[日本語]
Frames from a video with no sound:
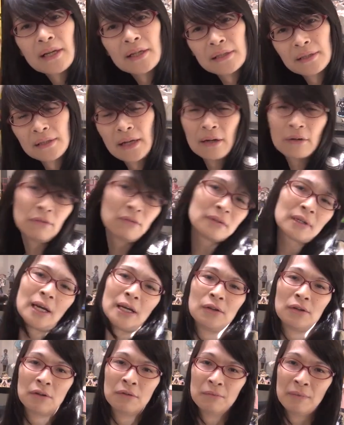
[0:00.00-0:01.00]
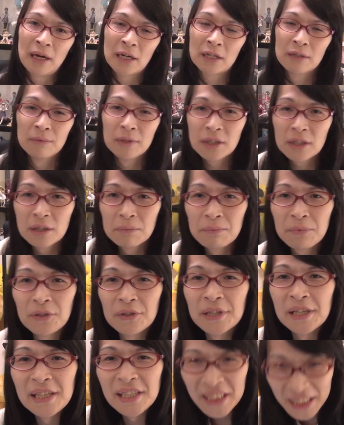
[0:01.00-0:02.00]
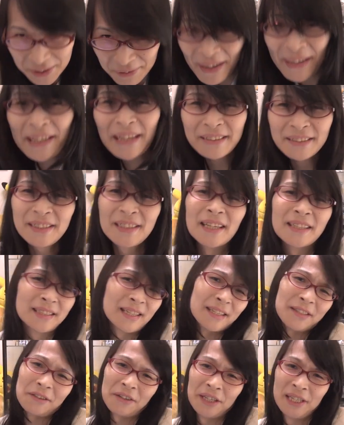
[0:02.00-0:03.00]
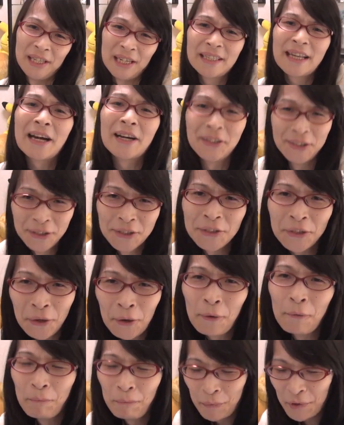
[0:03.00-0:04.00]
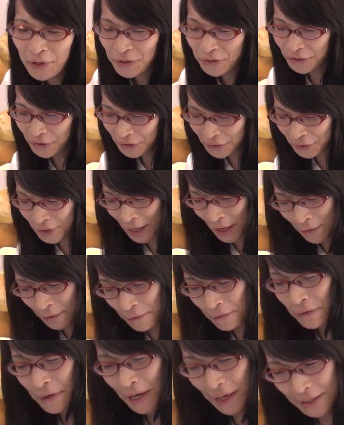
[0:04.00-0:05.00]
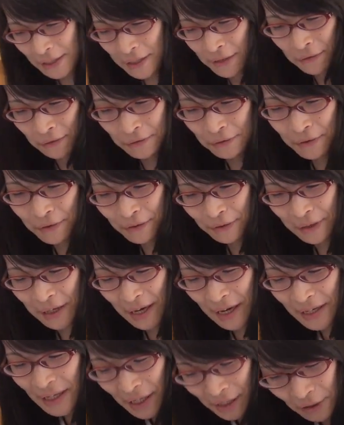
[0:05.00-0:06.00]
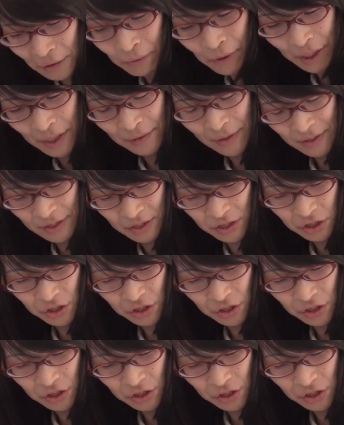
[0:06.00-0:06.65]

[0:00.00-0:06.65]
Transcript: いやつだ今回の MacBook Pro で一番安いやつですよ平たく言うとそれを買おうかなとかなり思ってます